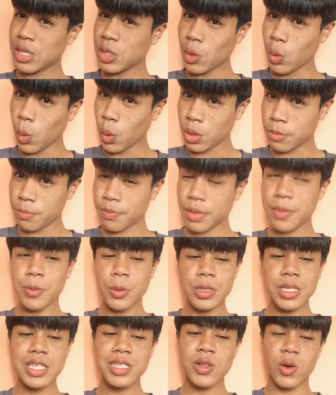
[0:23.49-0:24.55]
นุนเป็นผู้
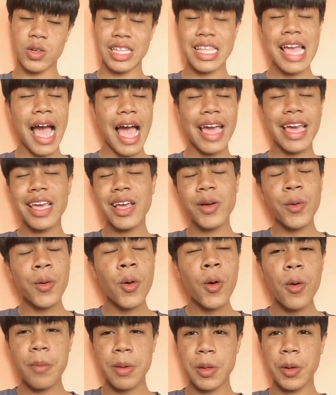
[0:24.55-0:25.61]
ที่ส่งนิยาให้โก้
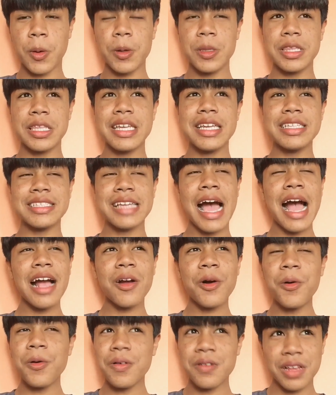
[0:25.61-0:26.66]
เป็นคนที่จ้าง
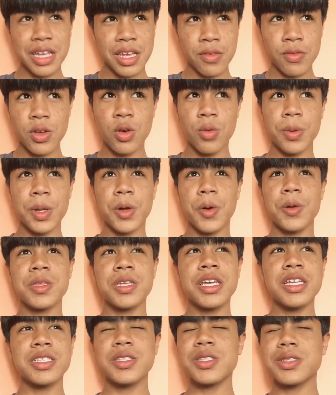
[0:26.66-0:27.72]
โก้รีวิว เป็นคนที่